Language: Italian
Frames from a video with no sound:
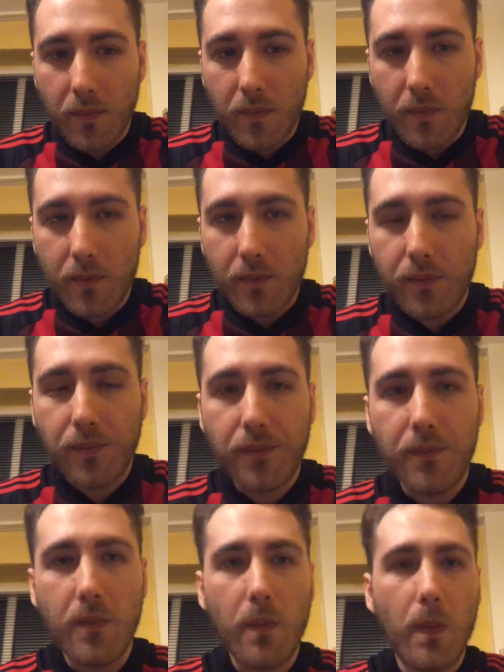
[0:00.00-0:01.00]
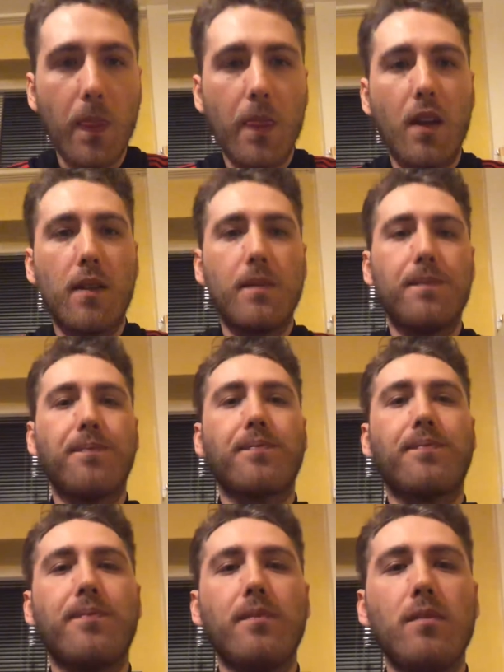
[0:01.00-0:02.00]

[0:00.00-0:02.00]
Come godo!